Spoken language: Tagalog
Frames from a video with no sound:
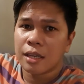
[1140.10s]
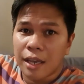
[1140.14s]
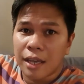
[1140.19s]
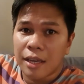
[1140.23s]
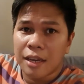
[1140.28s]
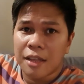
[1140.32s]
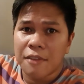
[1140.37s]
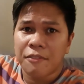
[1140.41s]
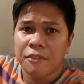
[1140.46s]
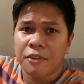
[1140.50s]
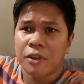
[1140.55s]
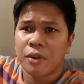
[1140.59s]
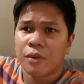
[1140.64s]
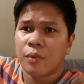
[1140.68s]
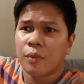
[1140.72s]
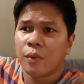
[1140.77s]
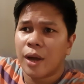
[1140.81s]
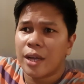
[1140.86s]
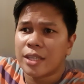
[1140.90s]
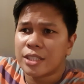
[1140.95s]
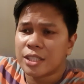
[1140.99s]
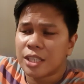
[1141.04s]
and if you're
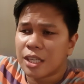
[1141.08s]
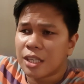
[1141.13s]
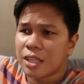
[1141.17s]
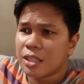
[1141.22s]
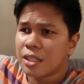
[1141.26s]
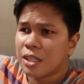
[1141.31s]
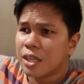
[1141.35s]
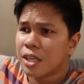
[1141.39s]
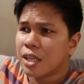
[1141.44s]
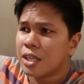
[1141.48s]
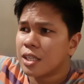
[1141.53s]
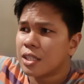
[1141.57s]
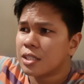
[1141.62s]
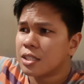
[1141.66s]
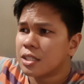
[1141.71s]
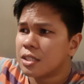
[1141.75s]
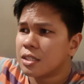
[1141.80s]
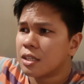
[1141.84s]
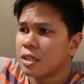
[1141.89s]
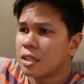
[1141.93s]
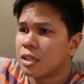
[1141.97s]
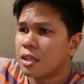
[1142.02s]
watching
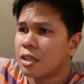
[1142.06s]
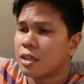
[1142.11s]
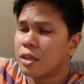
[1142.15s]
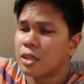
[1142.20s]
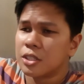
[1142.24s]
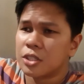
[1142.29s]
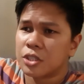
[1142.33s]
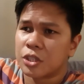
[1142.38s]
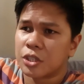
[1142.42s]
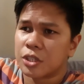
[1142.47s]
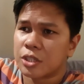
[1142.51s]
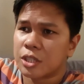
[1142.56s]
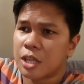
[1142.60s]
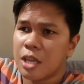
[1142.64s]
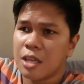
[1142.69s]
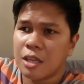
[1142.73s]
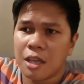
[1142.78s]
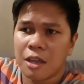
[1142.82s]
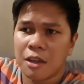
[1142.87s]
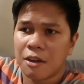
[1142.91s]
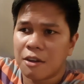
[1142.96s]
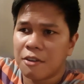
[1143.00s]
this, because you're
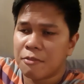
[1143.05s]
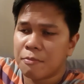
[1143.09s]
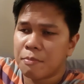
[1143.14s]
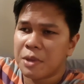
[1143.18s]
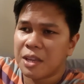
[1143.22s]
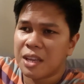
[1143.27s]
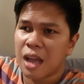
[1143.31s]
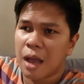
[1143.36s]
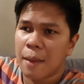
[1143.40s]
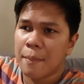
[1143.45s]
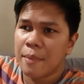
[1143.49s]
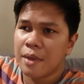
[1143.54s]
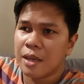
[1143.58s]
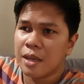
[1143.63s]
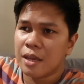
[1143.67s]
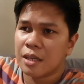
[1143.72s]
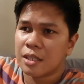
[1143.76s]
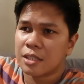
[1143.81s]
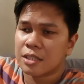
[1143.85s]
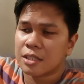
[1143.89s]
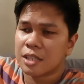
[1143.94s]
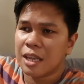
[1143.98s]
thinking of becoming
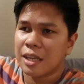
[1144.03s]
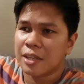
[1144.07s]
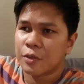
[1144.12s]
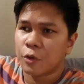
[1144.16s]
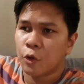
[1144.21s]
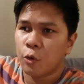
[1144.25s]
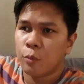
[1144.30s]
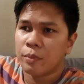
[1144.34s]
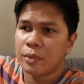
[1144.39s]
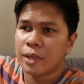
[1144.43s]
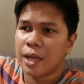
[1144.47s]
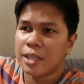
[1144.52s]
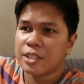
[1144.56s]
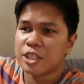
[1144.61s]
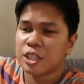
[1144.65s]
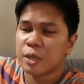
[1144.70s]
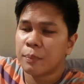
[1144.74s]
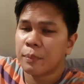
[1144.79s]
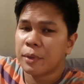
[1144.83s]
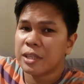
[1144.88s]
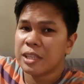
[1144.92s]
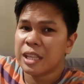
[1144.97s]
a stay-at-home dad,
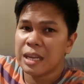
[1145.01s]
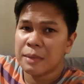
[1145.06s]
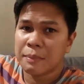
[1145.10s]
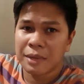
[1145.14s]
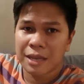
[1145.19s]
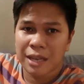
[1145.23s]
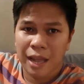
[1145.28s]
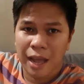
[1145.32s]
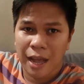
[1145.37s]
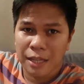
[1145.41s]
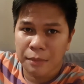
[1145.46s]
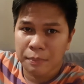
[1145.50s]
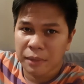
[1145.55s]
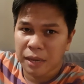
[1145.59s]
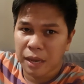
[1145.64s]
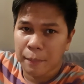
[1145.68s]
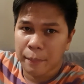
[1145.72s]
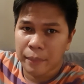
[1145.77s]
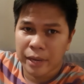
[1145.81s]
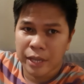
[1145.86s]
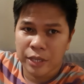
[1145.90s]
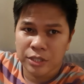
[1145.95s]
syempre hindi naman lahat
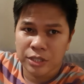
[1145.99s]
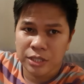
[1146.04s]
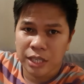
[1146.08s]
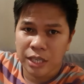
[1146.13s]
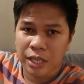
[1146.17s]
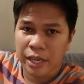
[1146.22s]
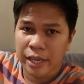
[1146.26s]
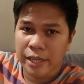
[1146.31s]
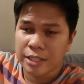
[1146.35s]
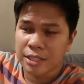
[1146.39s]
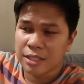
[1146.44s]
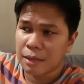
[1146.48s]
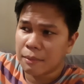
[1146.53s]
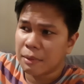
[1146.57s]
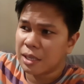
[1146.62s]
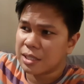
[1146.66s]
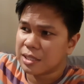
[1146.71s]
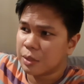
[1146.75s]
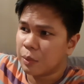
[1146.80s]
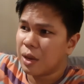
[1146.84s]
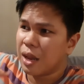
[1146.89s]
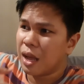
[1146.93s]
pare-parehas ng case kami
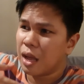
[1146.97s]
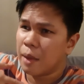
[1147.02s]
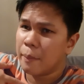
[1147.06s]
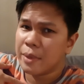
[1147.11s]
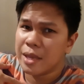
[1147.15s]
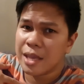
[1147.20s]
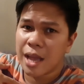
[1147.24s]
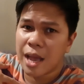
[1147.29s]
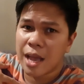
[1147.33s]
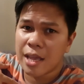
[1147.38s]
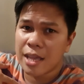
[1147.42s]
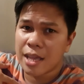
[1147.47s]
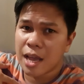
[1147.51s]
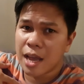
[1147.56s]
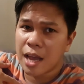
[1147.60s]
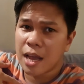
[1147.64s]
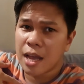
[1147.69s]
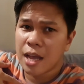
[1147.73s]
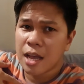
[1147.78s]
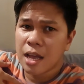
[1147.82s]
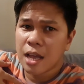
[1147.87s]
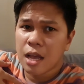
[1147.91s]
kasi wala kami yaya,
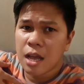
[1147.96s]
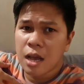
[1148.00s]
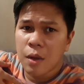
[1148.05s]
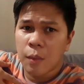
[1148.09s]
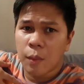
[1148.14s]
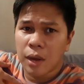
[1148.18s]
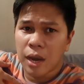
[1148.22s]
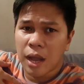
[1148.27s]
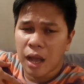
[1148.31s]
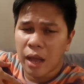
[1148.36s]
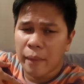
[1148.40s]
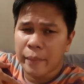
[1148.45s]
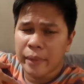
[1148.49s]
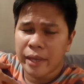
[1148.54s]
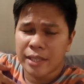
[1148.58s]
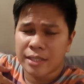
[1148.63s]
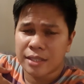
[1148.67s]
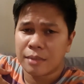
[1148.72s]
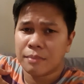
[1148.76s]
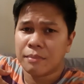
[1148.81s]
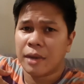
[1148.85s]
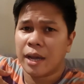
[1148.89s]
wala
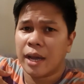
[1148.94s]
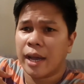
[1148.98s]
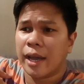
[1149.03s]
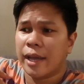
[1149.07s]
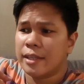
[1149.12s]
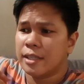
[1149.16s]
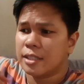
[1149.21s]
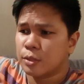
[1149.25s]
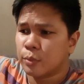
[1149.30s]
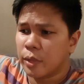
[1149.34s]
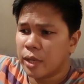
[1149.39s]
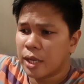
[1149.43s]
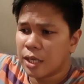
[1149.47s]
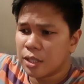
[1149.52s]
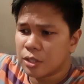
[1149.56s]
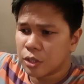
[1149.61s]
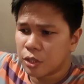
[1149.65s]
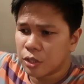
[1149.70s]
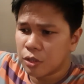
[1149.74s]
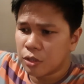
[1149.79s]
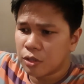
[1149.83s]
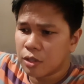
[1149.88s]
kaming kasambahay, that's why
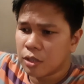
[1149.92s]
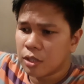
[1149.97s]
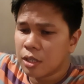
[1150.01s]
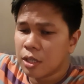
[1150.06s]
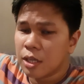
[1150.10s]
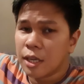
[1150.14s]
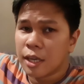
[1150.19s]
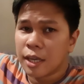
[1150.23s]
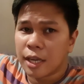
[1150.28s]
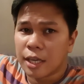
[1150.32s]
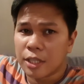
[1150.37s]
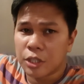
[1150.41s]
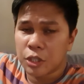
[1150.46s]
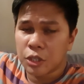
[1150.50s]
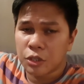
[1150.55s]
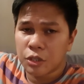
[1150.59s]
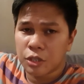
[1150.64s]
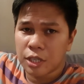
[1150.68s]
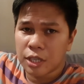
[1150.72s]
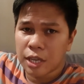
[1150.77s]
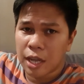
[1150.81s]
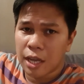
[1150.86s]
ganito yung, ganito
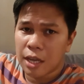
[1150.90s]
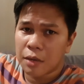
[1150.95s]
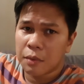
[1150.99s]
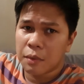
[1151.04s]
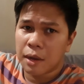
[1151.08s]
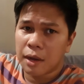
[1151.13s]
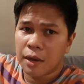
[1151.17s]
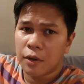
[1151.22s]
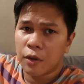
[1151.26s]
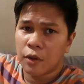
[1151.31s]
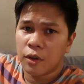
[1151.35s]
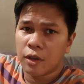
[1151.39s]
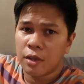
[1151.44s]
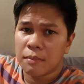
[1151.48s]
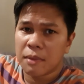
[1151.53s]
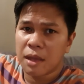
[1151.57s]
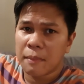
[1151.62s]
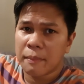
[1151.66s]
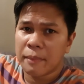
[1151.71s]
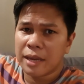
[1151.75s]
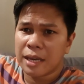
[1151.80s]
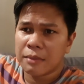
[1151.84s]
yung ginagawa ko.
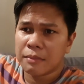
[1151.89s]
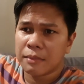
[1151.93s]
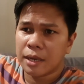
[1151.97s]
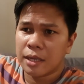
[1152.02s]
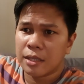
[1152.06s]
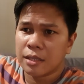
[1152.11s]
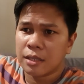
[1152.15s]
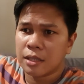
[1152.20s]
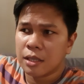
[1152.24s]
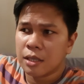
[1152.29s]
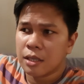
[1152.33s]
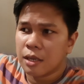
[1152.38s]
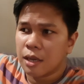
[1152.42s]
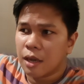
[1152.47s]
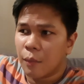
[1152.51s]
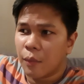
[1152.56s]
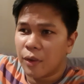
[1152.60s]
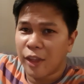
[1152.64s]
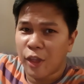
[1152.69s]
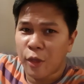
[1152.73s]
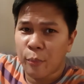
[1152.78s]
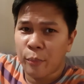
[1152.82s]
Iba-iba naman,
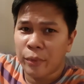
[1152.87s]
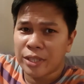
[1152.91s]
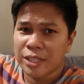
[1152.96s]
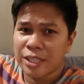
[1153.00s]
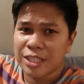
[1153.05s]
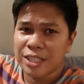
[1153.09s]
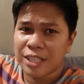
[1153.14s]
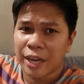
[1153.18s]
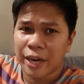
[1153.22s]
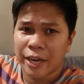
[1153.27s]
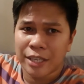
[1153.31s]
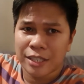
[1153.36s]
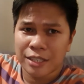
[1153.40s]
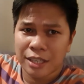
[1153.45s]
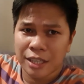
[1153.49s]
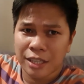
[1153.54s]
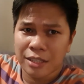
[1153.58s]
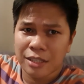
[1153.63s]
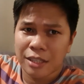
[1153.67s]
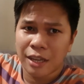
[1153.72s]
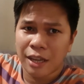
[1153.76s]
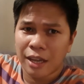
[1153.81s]
okay yung
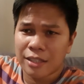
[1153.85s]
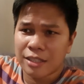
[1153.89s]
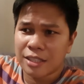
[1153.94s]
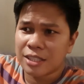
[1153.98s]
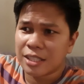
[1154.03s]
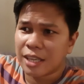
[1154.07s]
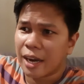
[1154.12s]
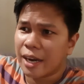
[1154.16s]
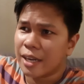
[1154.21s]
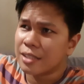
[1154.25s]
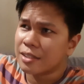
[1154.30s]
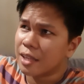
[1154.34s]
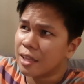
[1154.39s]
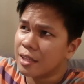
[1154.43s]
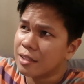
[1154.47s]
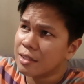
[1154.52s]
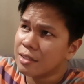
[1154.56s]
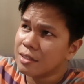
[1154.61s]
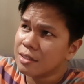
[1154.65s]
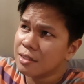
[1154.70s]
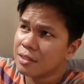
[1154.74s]
ma-disheartened, disheartened,